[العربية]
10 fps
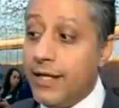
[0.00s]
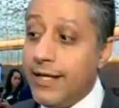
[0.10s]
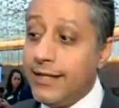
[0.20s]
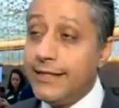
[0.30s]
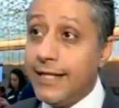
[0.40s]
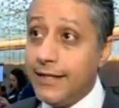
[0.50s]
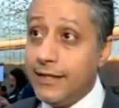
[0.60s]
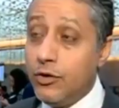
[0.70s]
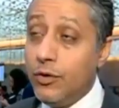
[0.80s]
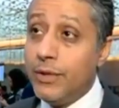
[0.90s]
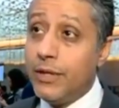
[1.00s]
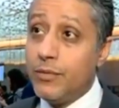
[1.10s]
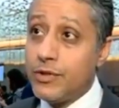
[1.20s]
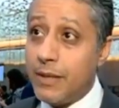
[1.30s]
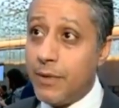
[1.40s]
ياتي هذا النوع من
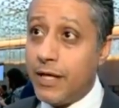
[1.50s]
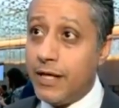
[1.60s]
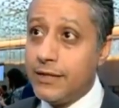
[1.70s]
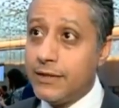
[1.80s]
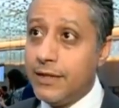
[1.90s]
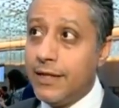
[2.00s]
المسابقات